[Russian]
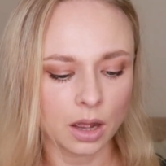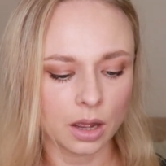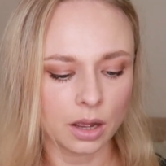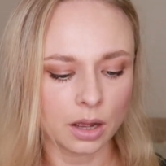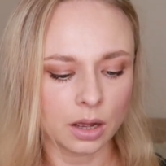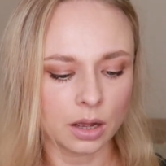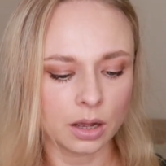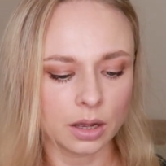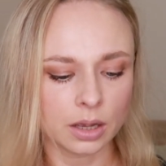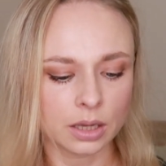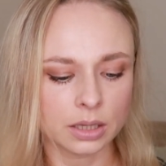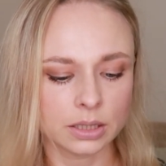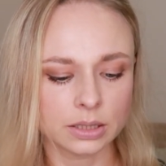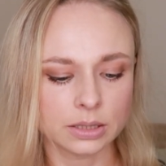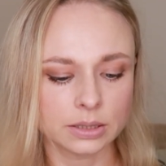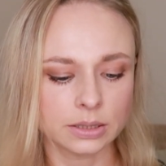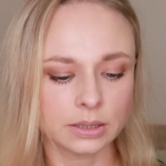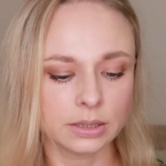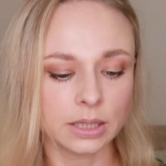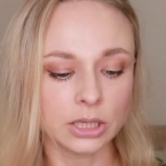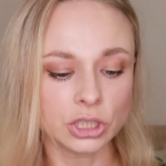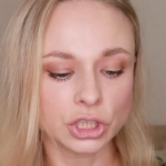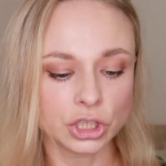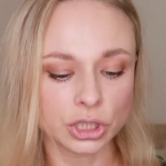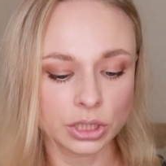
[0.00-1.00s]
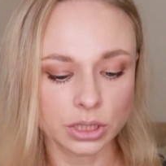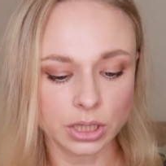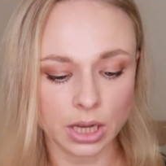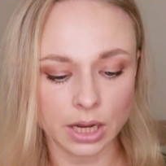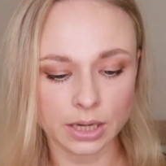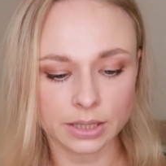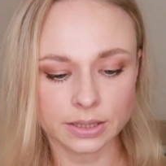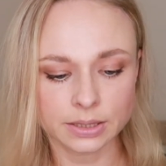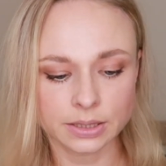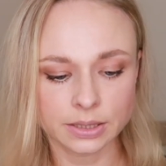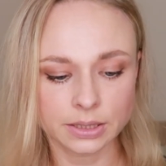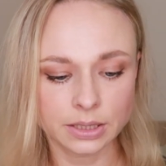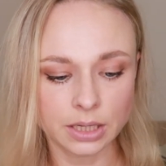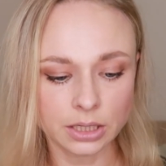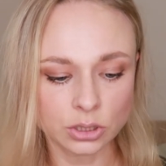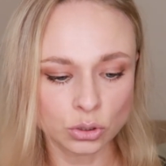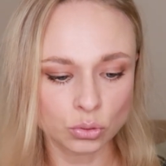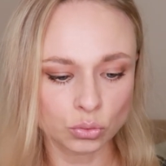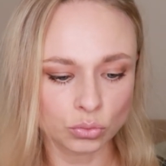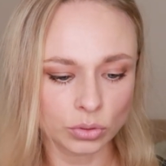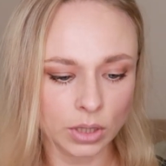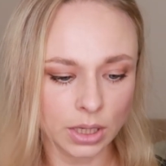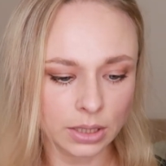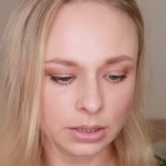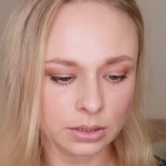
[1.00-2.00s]
Э, значит так,
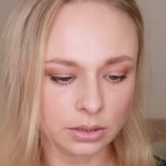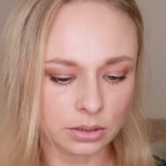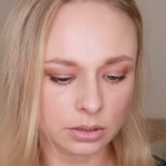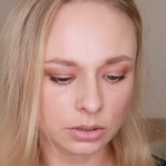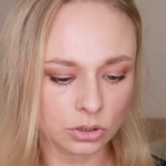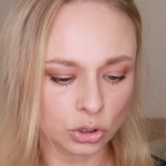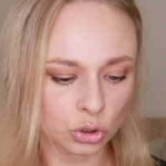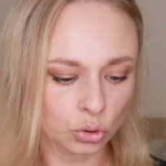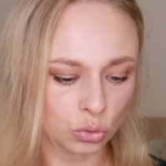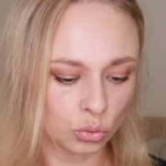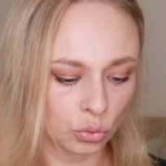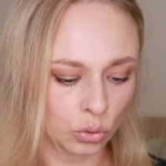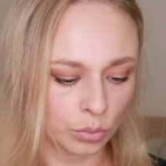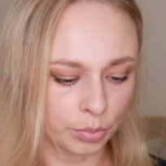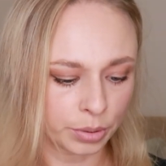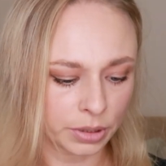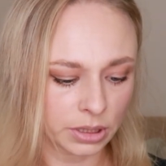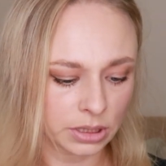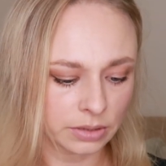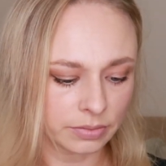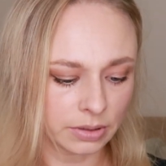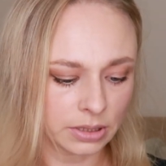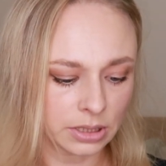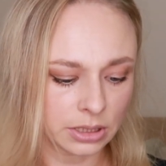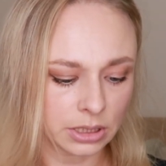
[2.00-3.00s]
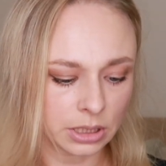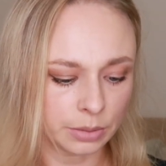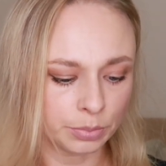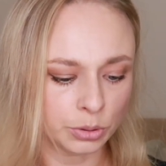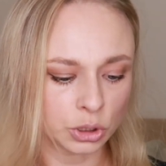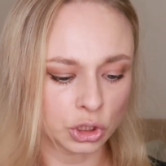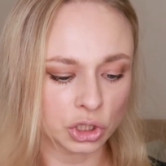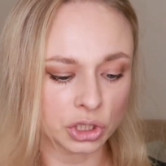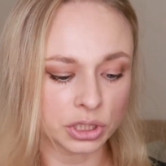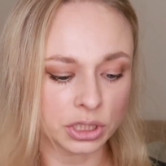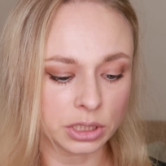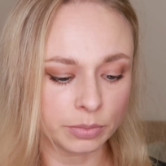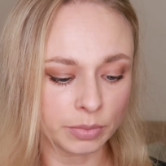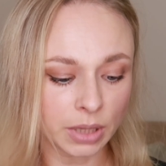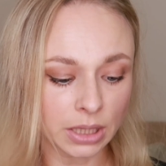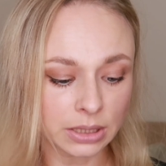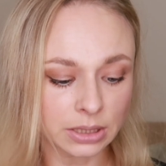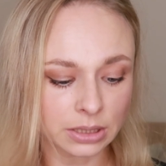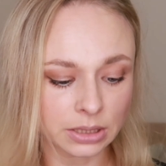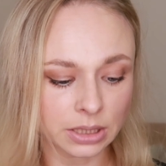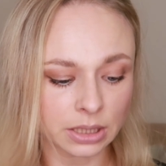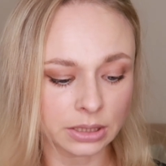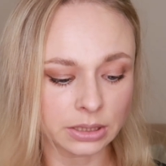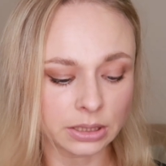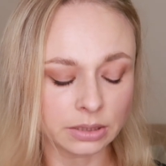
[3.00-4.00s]
здесь у нас, что производитель пишет,
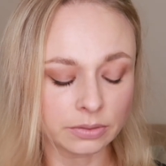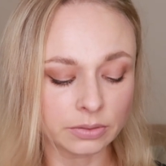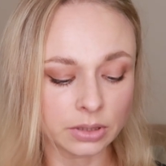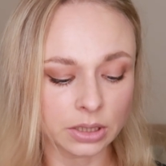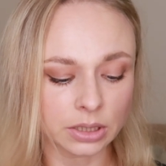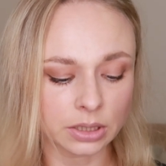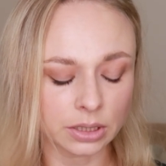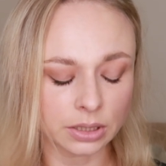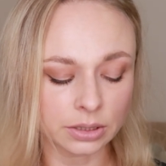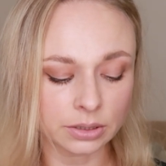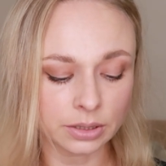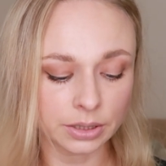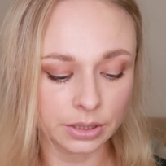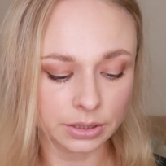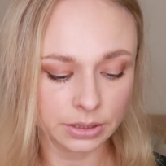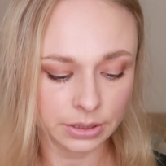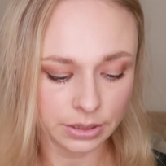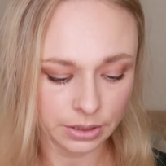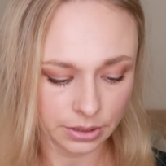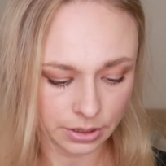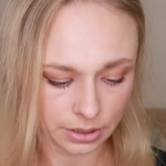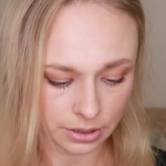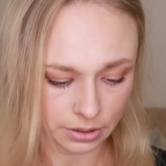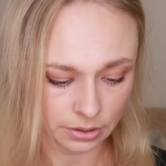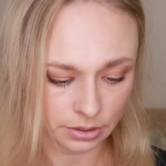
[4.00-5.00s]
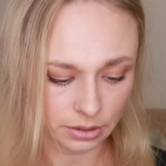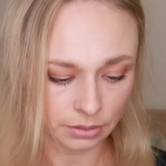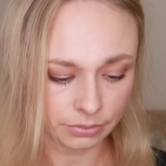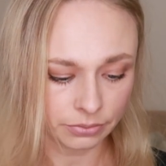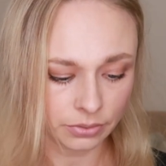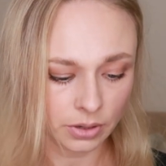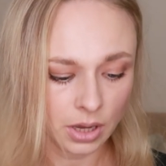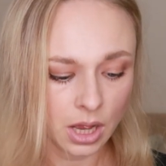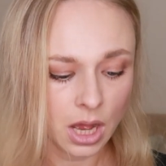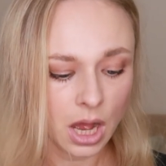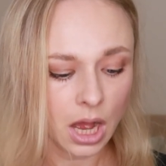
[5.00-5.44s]
17 активных ингредиентов.